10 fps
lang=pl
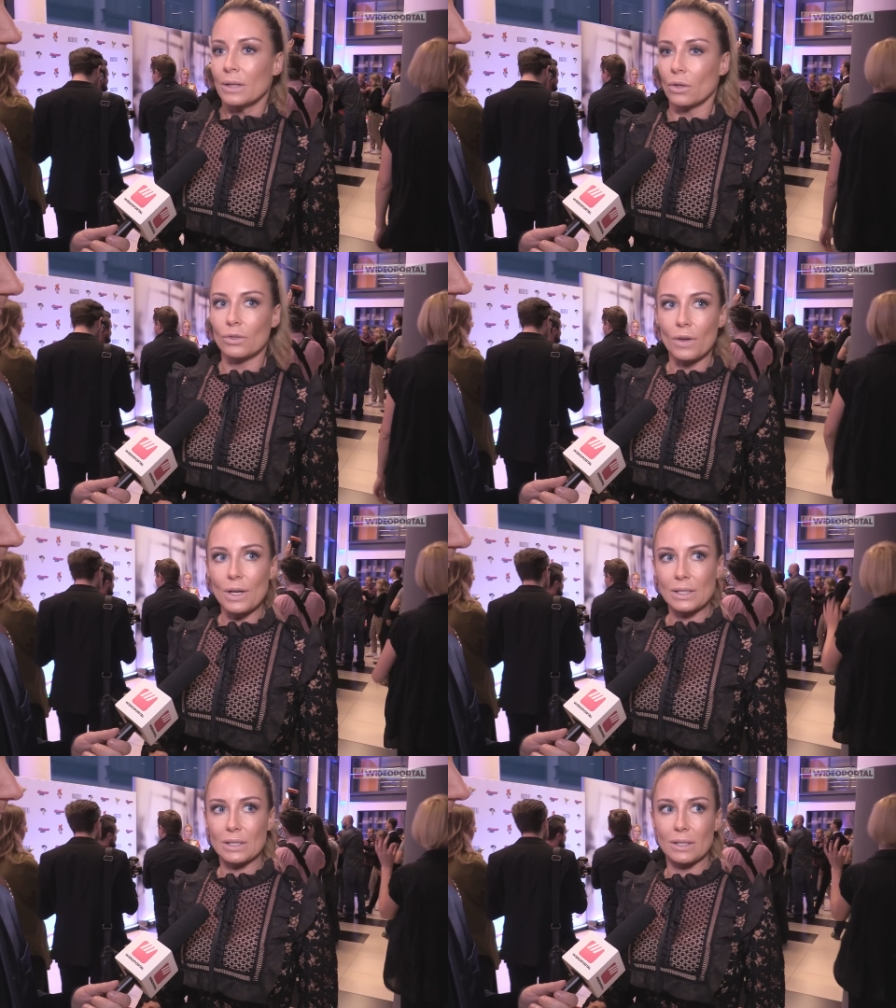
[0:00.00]
to to
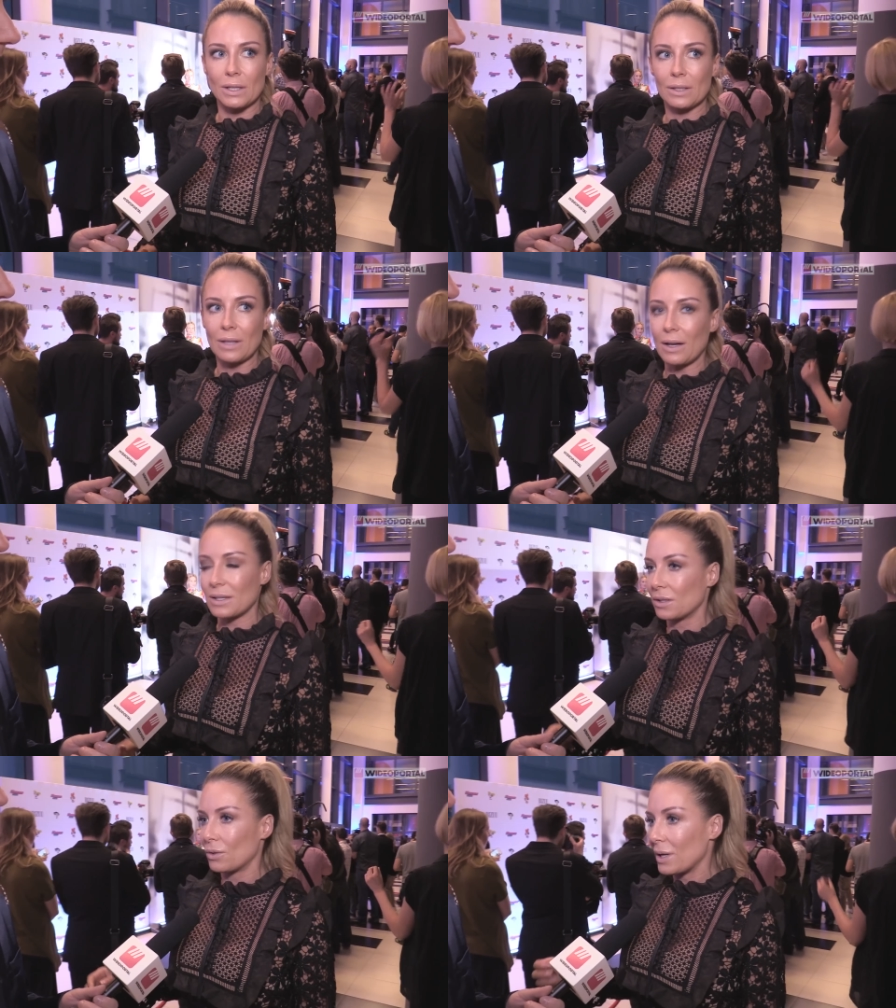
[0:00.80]
jest e,
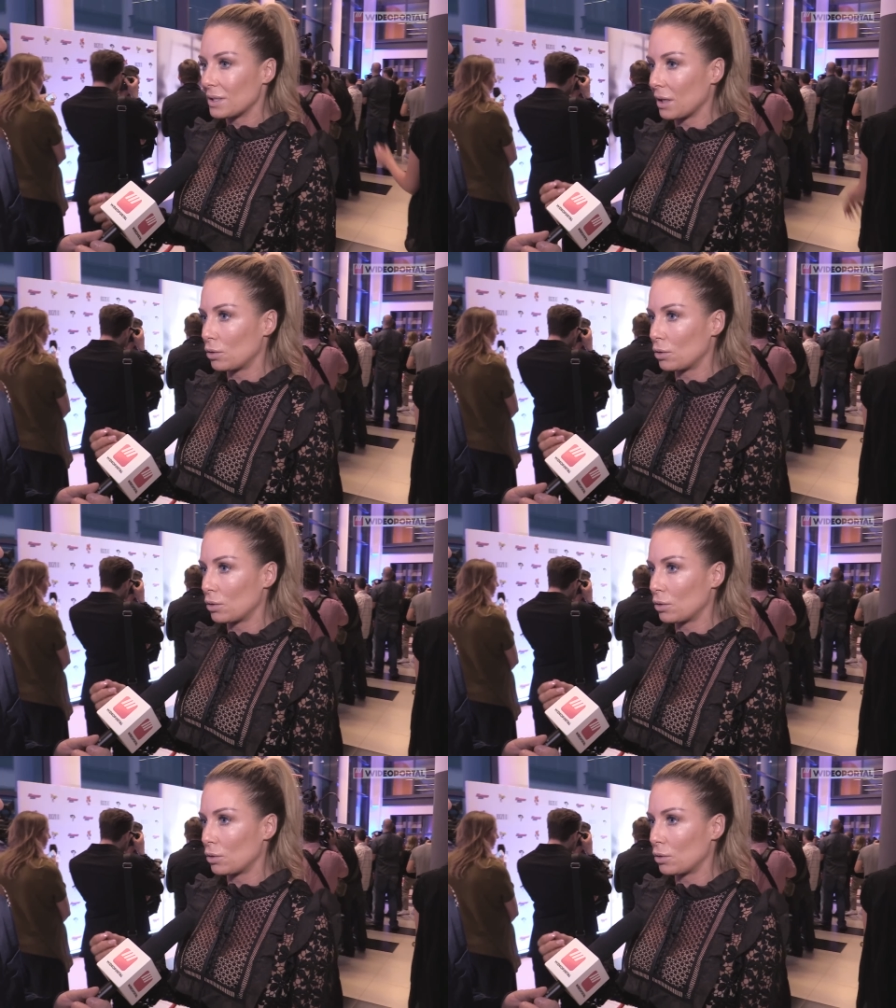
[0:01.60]
taka sytuacja,